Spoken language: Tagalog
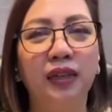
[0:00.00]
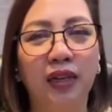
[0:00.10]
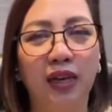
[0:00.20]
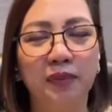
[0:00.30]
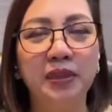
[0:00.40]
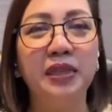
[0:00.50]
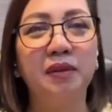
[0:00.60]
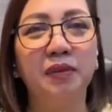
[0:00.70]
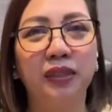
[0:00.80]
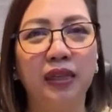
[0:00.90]
um, hindi
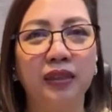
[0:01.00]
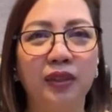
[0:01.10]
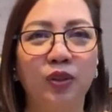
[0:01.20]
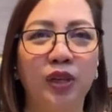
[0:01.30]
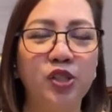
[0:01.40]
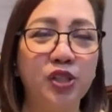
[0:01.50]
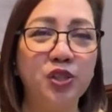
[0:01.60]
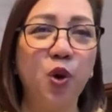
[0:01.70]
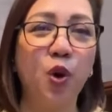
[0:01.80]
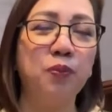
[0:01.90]
naman itatanong. I
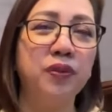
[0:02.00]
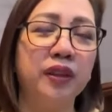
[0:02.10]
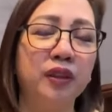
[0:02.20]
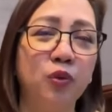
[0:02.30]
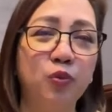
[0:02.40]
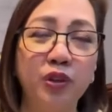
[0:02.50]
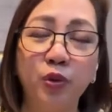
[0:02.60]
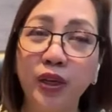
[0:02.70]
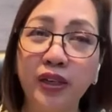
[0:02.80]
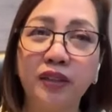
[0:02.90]
just hope that the, there
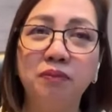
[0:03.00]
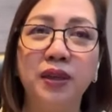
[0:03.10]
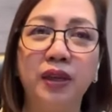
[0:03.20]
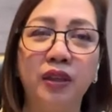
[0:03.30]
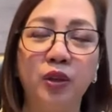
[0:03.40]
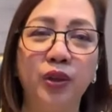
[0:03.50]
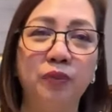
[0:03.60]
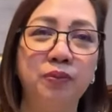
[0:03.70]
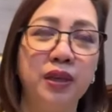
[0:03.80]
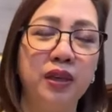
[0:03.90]
will not be, there will
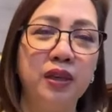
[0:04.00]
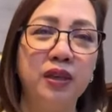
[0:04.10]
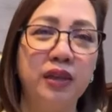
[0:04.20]
be,